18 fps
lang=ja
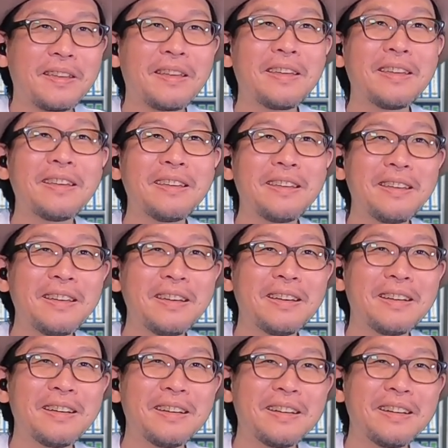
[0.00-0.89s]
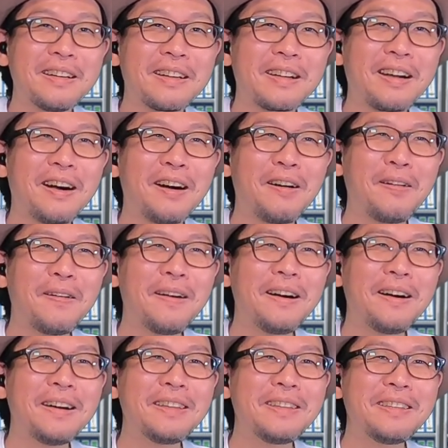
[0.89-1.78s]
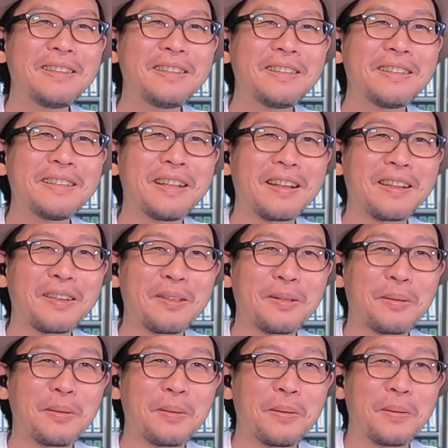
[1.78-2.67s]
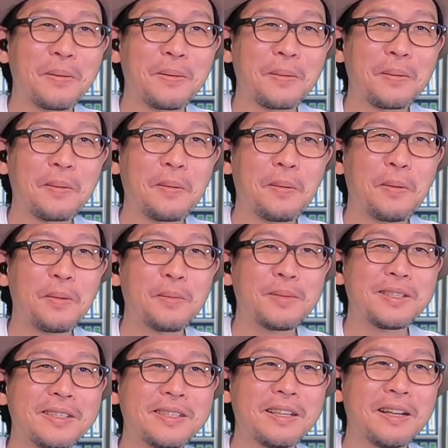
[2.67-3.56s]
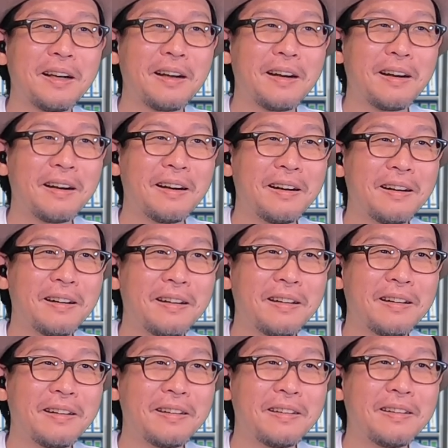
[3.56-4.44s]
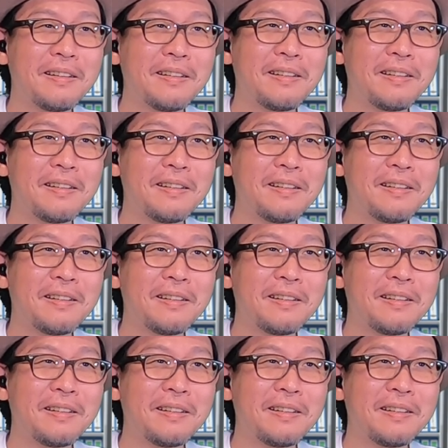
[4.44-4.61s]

えー、可愛いんだけど、コさん。